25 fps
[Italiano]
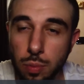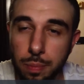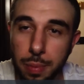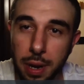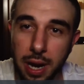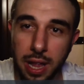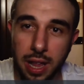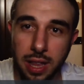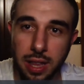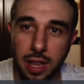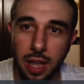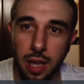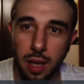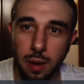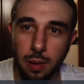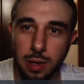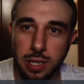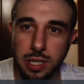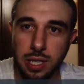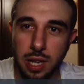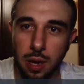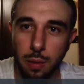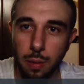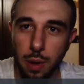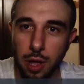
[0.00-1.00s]
prende
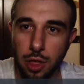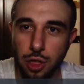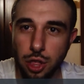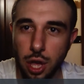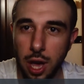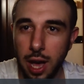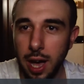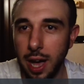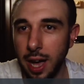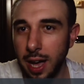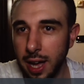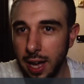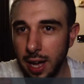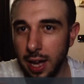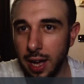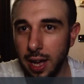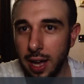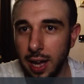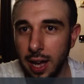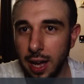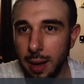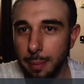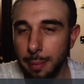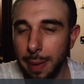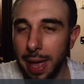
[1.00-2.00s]
questa qua
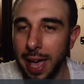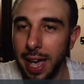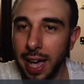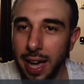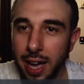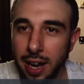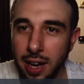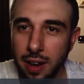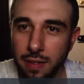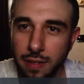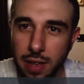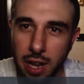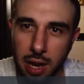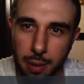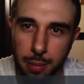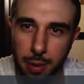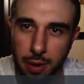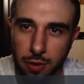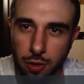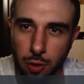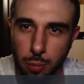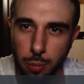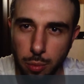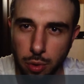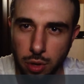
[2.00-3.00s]
già Megan, viene
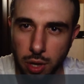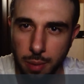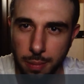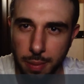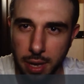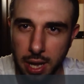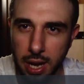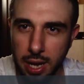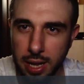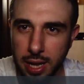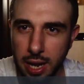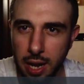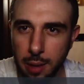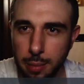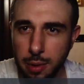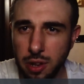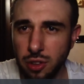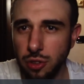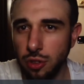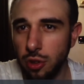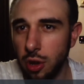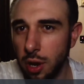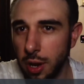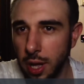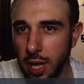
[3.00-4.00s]
presa un po' di mira dalle
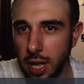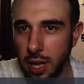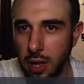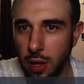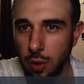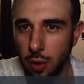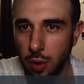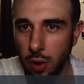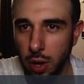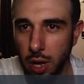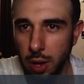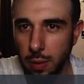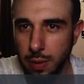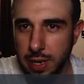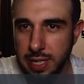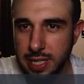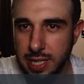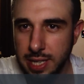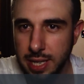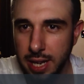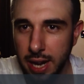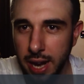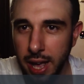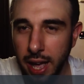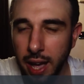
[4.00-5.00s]
persone che dicono che è una
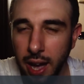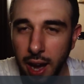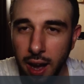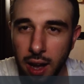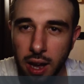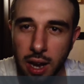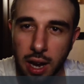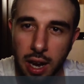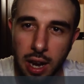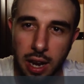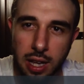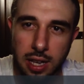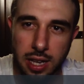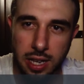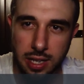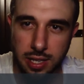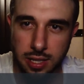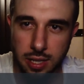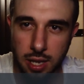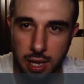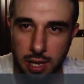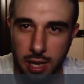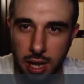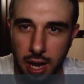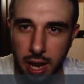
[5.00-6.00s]
strega, che è
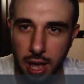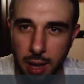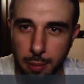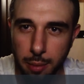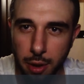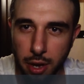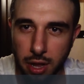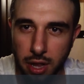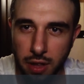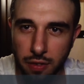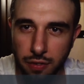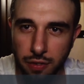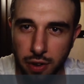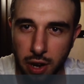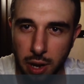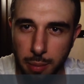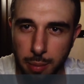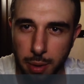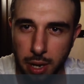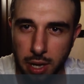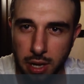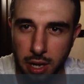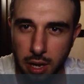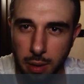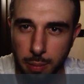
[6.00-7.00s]
stata lei prende a fare
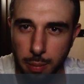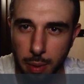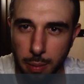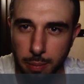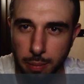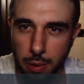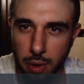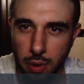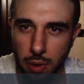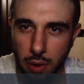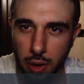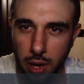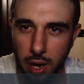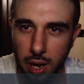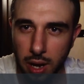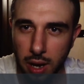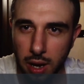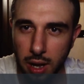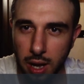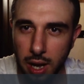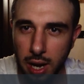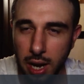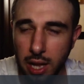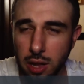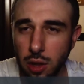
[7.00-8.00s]
perdere il
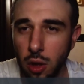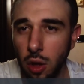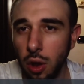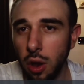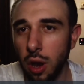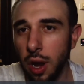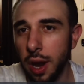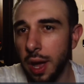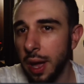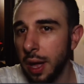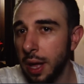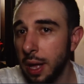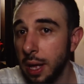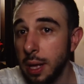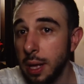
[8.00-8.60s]
bambino alla donna,